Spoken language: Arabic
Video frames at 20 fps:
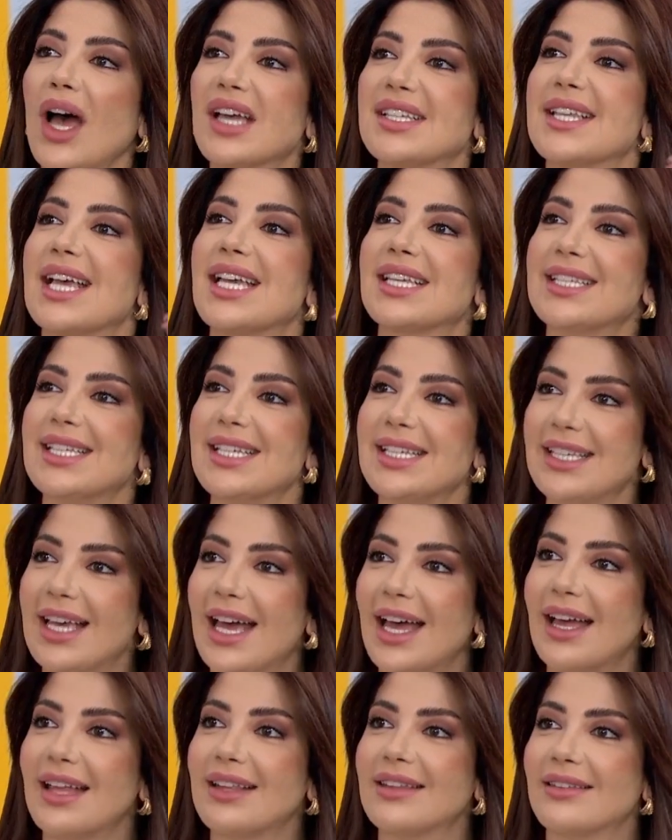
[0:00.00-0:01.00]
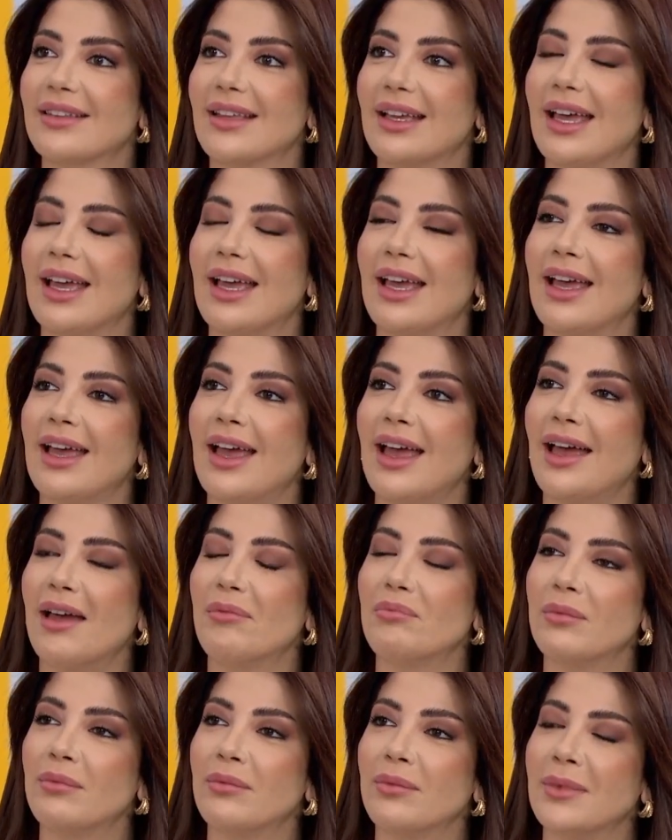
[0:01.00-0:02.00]
اساسيات
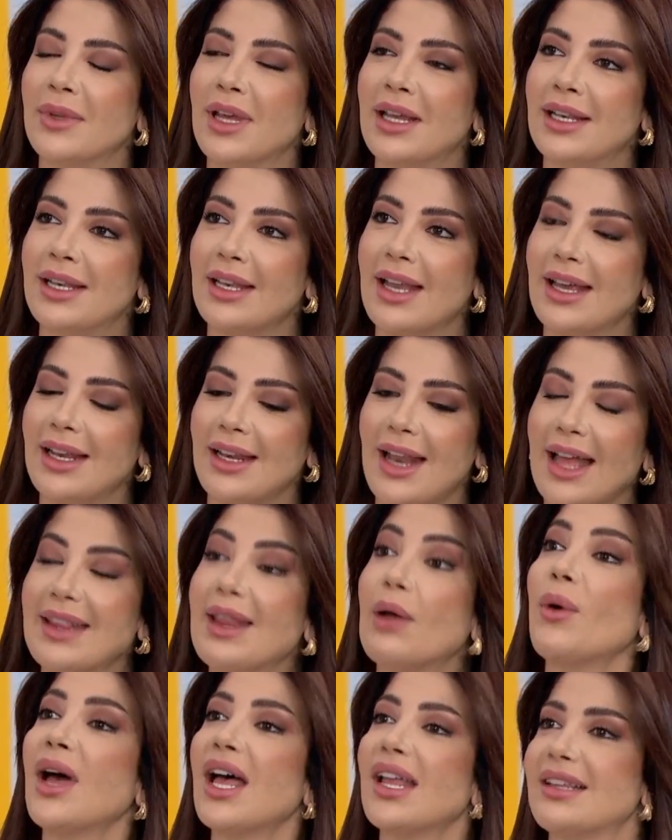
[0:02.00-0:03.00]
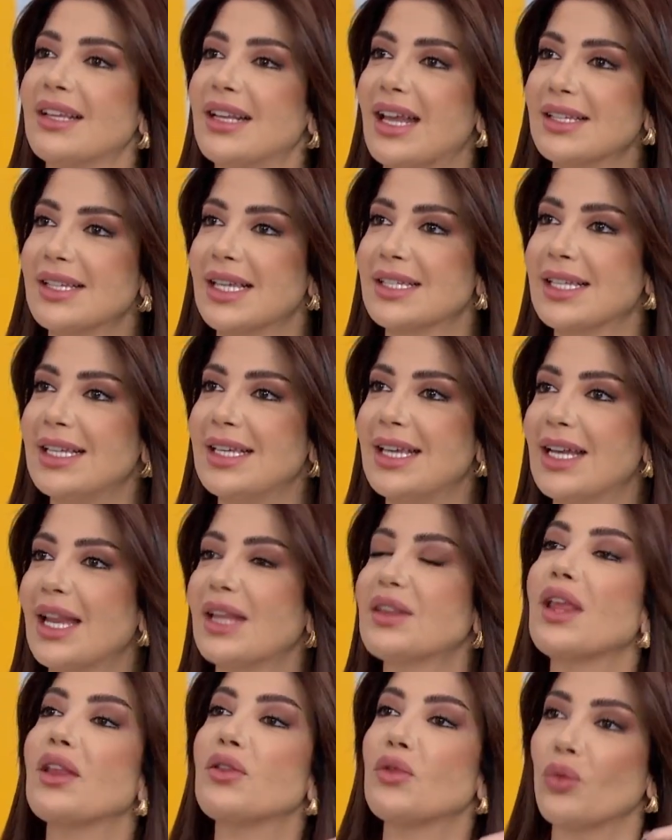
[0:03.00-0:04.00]
الادوات الاساسيه
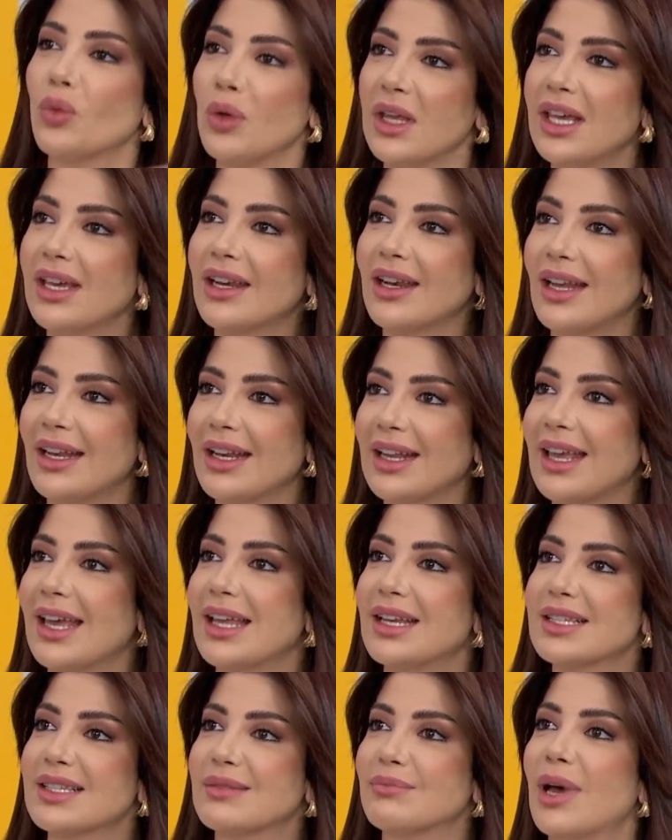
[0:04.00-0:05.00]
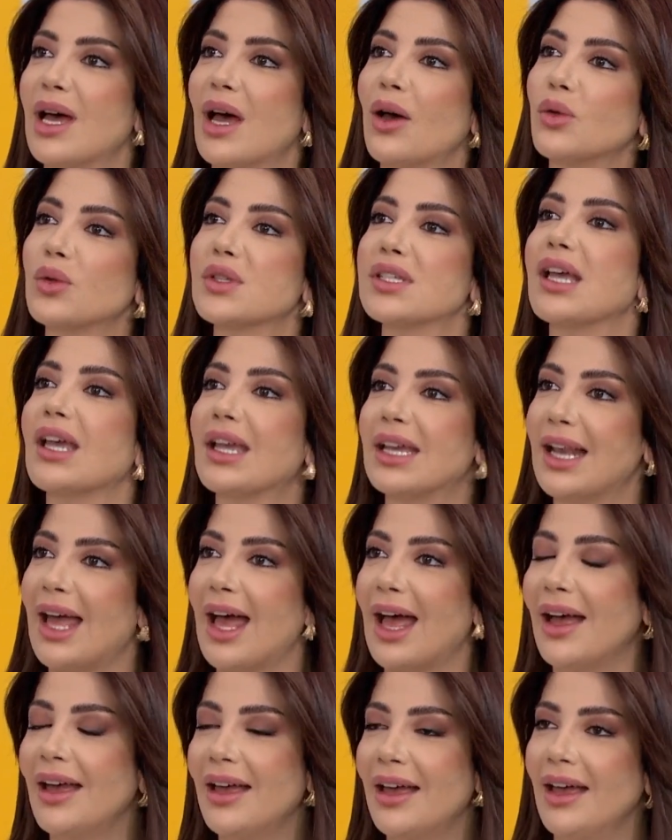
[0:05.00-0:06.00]
لتطوير الكاريزما
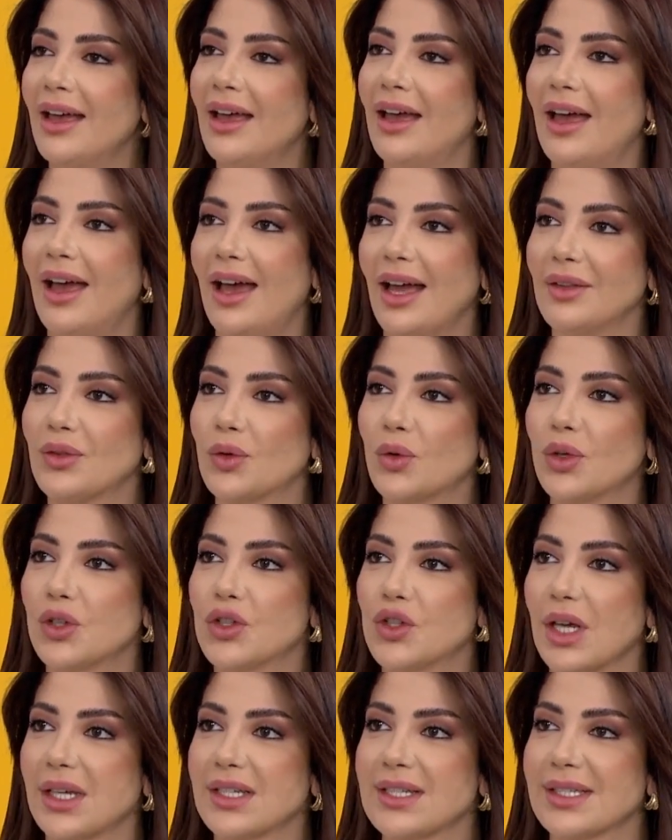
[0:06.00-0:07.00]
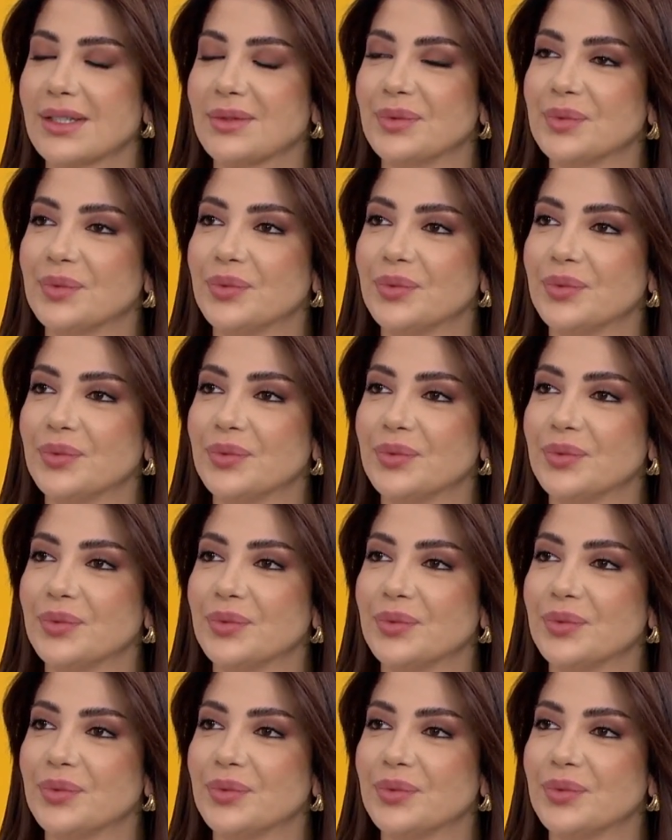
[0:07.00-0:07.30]
وصقلها عند كل شخص